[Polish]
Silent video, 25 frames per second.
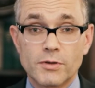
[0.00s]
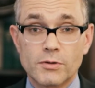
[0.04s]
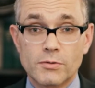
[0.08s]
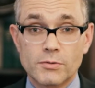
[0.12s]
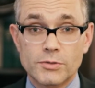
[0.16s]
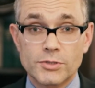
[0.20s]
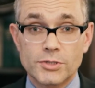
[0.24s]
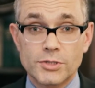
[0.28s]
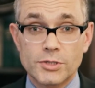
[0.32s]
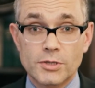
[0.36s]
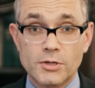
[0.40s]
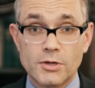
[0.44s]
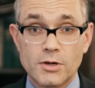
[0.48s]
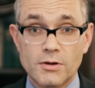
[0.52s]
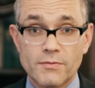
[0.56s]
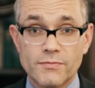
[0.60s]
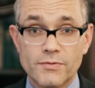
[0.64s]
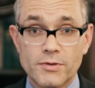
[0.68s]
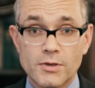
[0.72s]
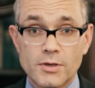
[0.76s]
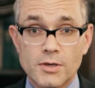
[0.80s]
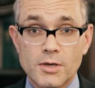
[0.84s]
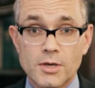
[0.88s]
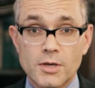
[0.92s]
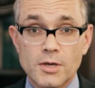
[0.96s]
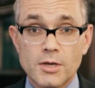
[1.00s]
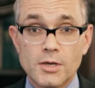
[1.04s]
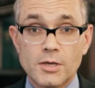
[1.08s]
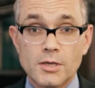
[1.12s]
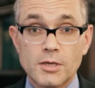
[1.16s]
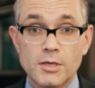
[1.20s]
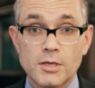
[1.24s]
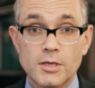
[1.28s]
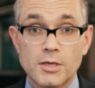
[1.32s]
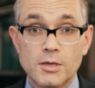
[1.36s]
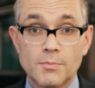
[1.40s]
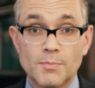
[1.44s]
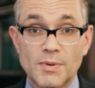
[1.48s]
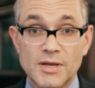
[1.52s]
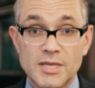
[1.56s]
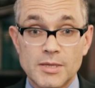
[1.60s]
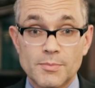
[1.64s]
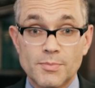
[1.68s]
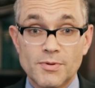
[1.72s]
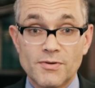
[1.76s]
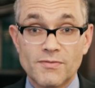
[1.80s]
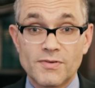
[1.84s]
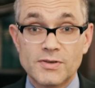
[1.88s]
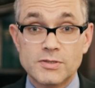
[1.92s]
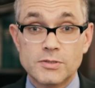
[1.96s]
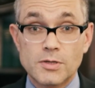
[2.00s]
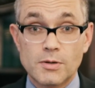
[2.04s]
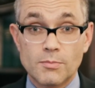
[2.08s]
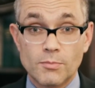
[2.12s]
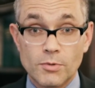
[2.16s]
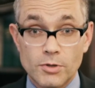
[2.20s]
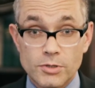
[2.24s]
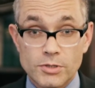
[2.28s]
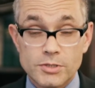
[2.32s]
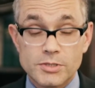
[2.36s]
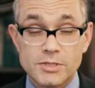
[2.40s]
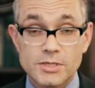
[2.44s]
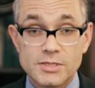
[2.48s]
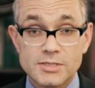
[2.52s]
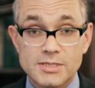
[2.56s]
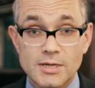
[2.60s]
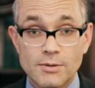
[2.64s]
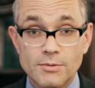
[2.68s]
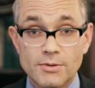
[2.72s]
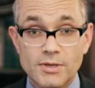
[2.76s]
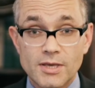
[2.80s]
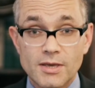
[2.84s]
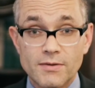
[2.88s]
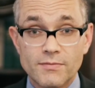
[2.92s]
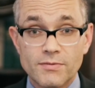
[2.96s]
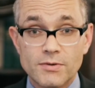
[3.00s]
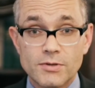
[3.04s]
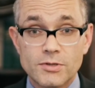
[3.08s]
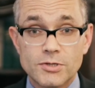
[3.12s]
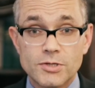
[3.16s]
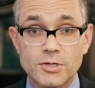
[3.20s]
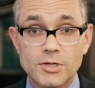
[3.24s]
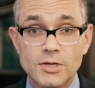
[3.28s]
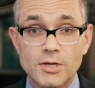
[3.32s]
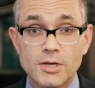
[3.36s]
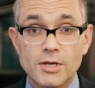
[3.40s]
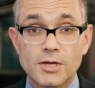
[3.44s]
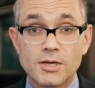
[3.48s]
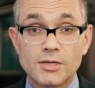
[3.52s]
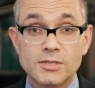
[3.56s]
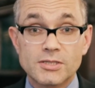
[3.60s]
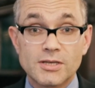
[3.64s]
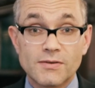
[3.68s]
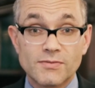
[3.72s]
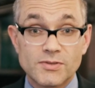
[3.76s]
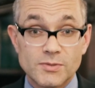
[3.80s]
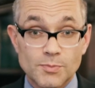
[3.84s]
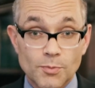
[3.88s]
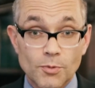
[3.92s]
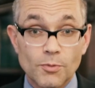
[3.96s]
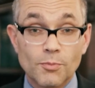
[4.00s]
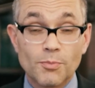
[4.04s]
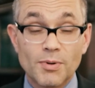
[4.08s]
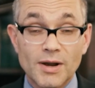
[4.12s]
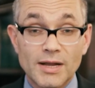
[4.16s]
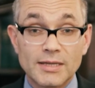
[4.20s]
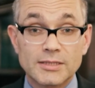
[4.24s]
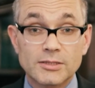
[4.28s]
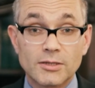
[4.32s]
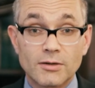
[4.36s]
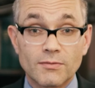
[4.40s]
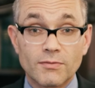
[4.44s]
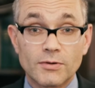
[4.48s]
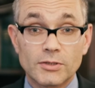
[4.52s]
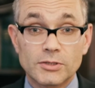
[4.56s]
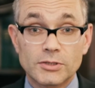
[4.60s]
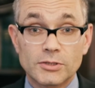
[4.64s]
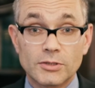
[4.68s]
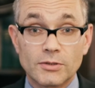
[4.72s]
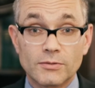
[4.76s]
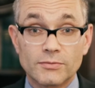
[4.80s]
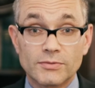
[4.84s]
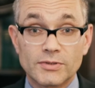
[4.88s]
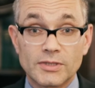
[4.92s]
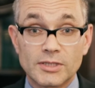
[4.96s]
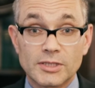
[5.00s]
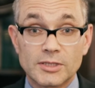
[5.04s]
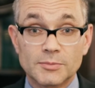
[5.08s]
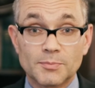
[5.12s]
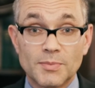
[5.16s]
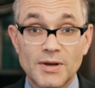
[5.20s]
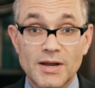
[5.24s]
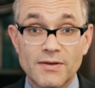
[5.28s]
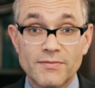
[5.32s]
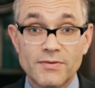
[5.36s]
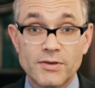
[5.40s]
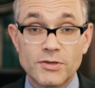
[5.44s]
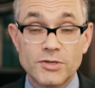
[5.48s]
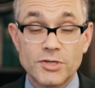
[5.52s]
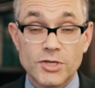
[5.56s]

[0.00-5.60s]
Chruścikowi i pani profesor Monice Całkiewicz za współpracę owocną w tej sprawie.